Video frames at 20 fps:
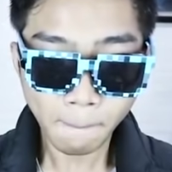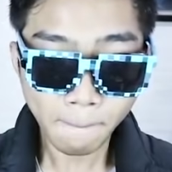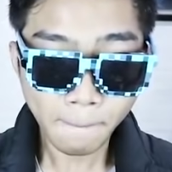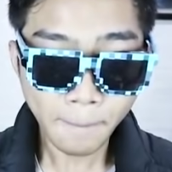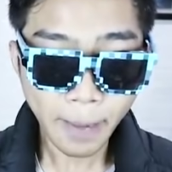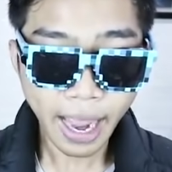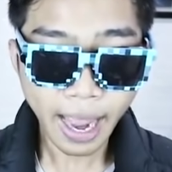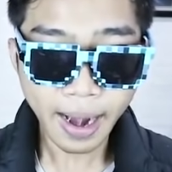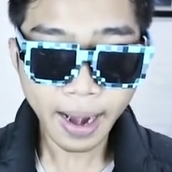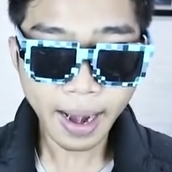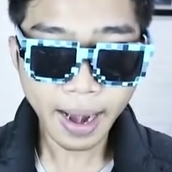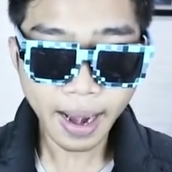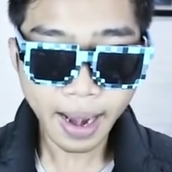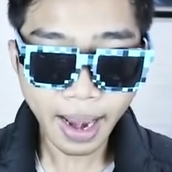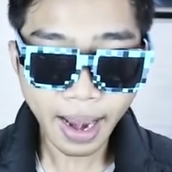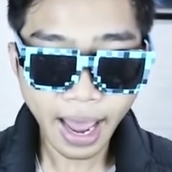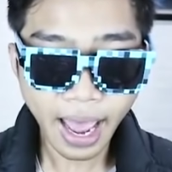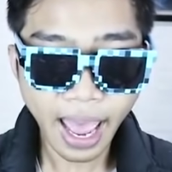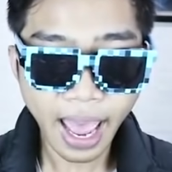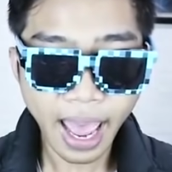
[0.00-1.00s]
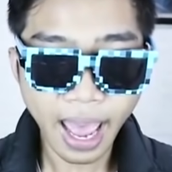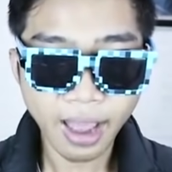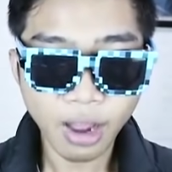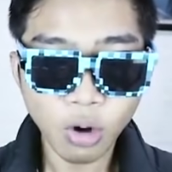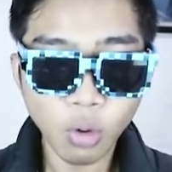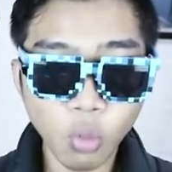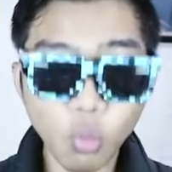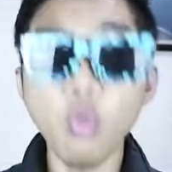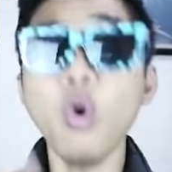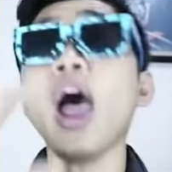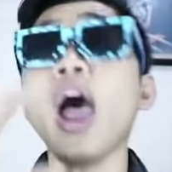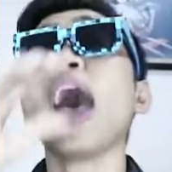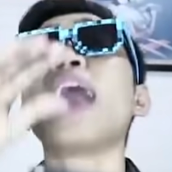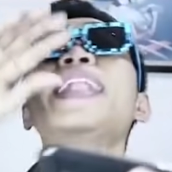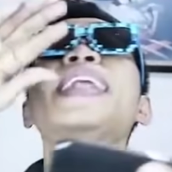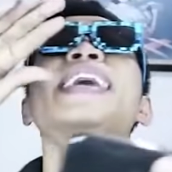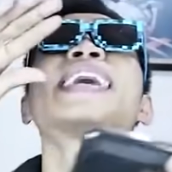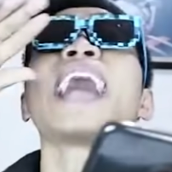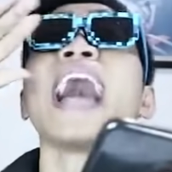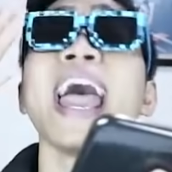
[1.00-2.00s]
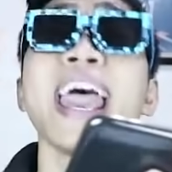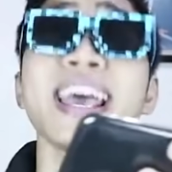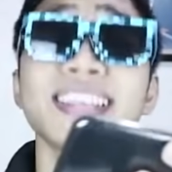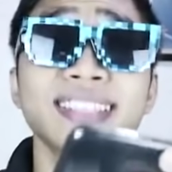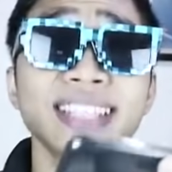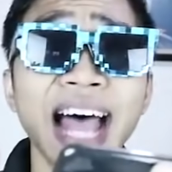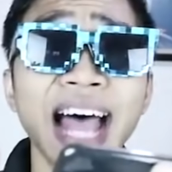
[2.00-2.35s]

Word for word: Mana? Wah di KS